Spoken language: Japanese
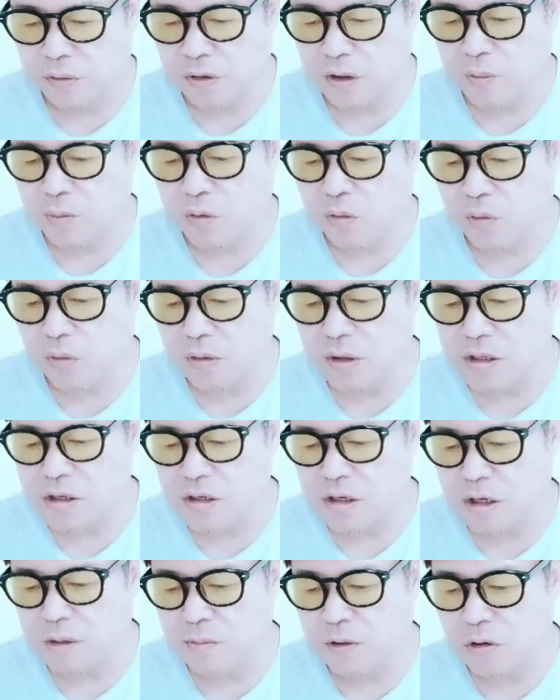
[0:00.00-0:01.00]
でも同
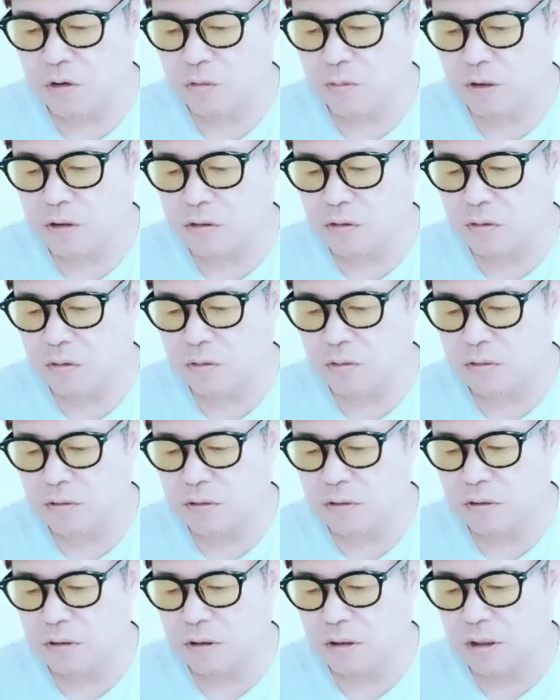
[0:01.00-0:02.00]
じ釜の飯を
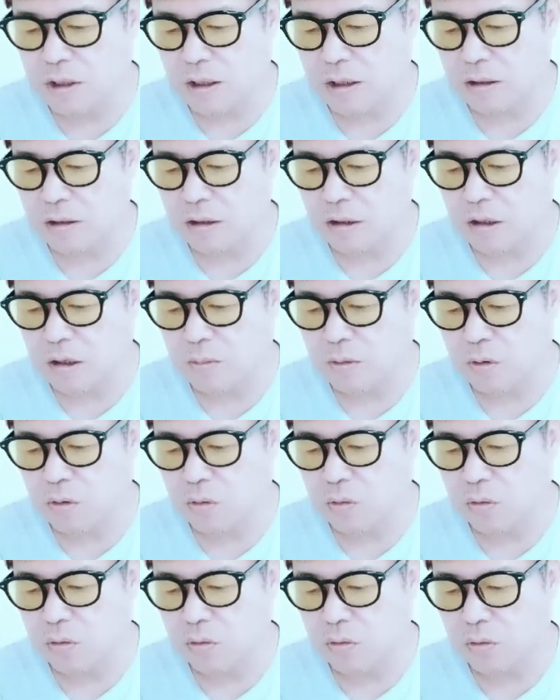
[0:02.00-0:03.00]
食っった仲間
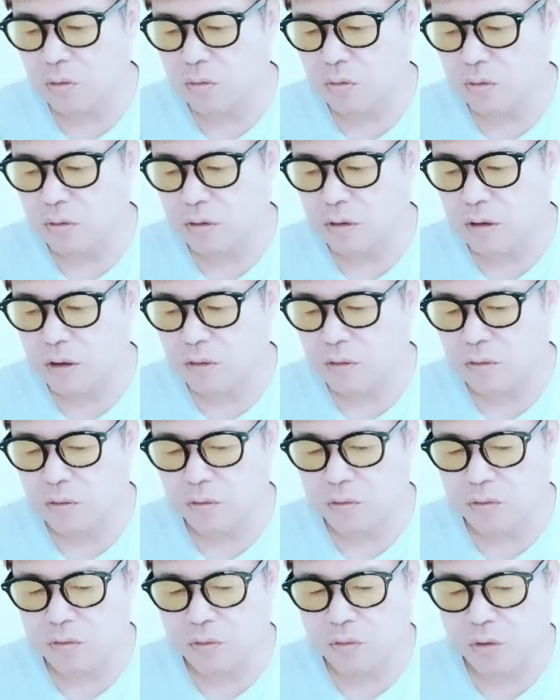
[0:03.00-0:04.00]
のことを売ってる
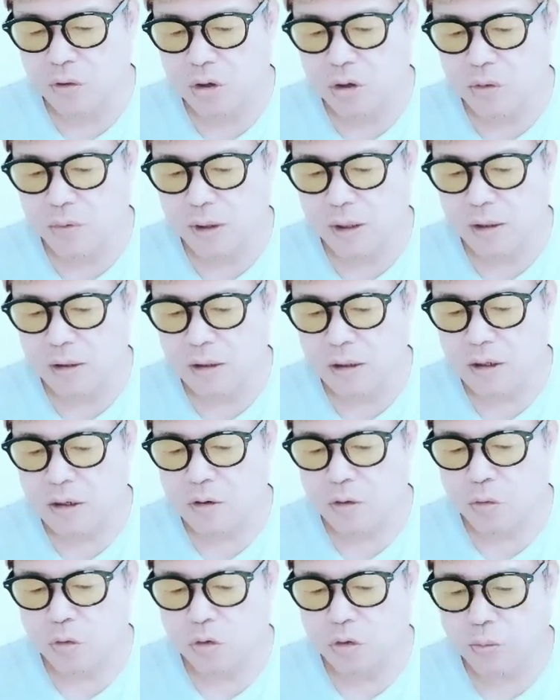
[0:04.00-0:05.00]
という行為は、
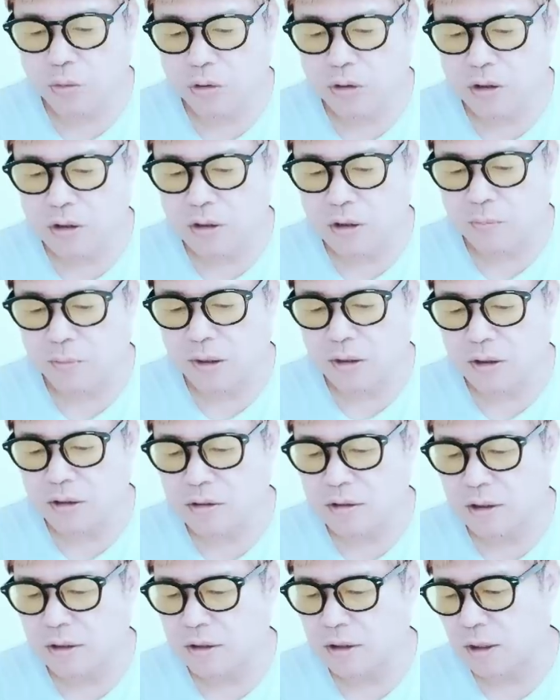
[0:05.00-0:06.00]
子供たちが真似
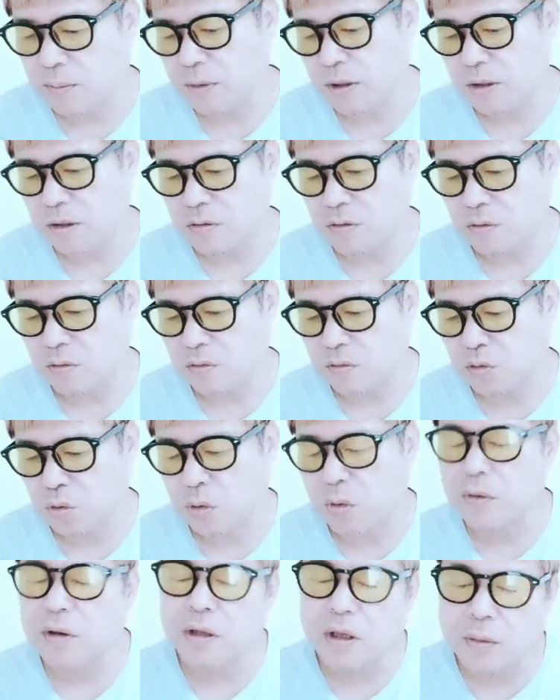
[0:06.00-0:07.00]
したらダメでしょう。
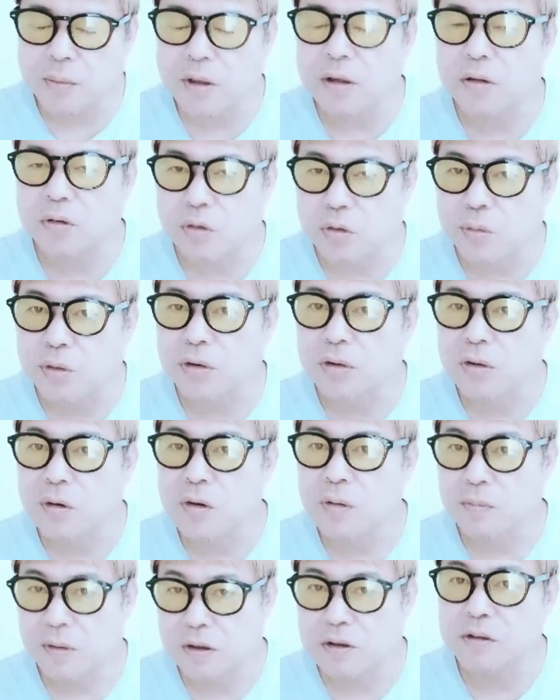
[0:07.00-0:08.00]
それはダメだと思う。
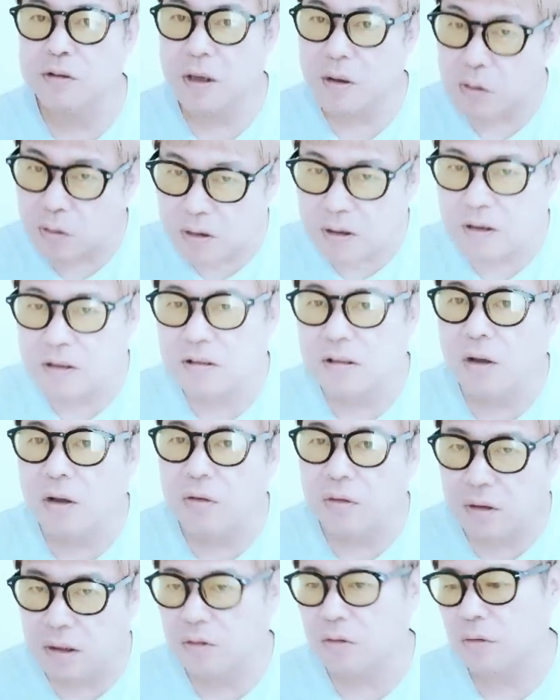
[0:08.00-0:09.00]
まあ、苦言を呈して
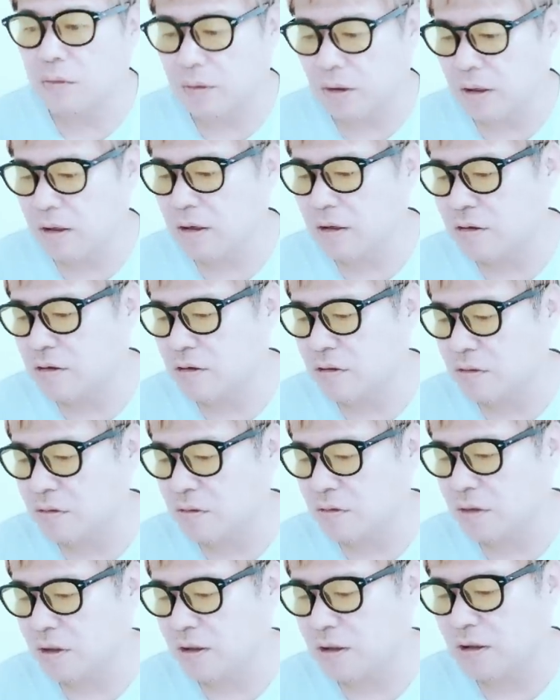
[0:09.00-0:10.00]
るね、それをね、一
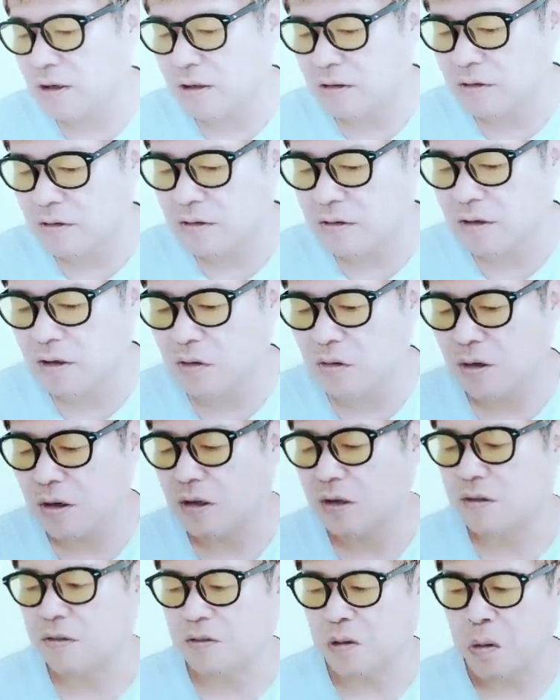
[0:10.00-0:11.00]
周一括してるわ
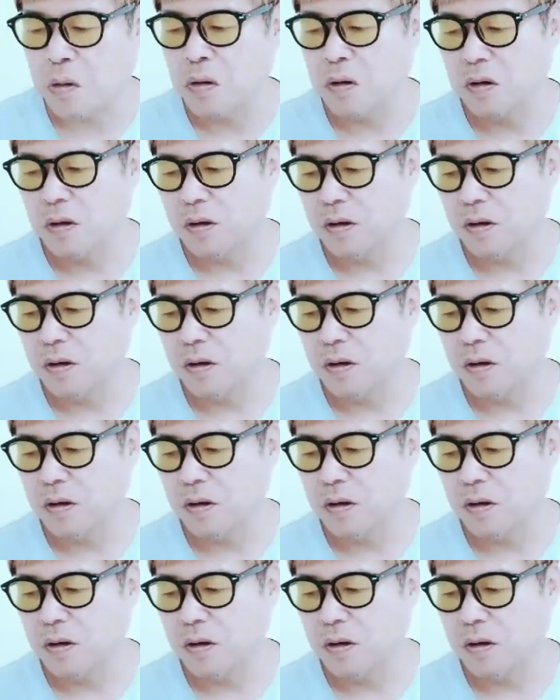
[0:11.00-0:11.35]
けですよ。